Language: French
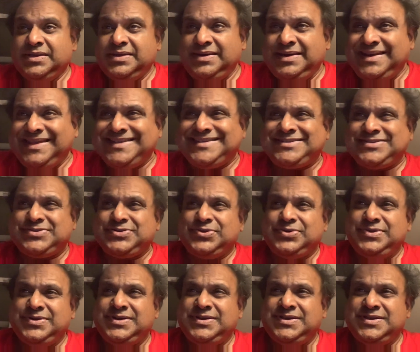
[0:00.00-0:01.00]

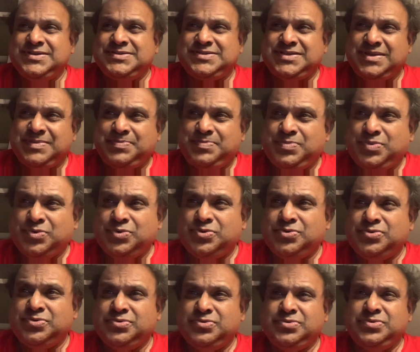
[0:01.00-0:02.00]
laissant leurs
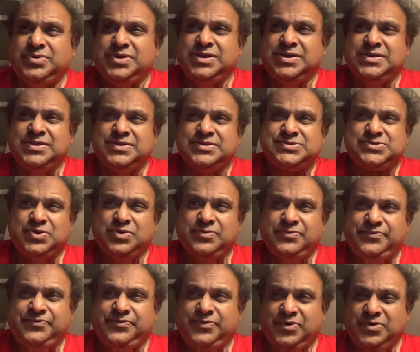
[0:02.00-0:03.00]
époux et leurs
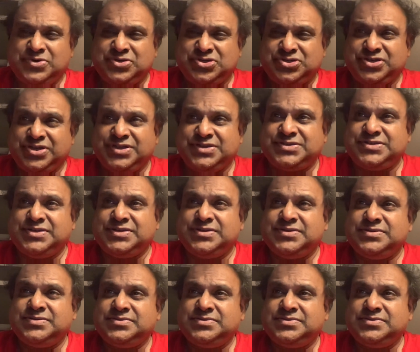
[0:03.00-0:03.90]
enfants chez eux.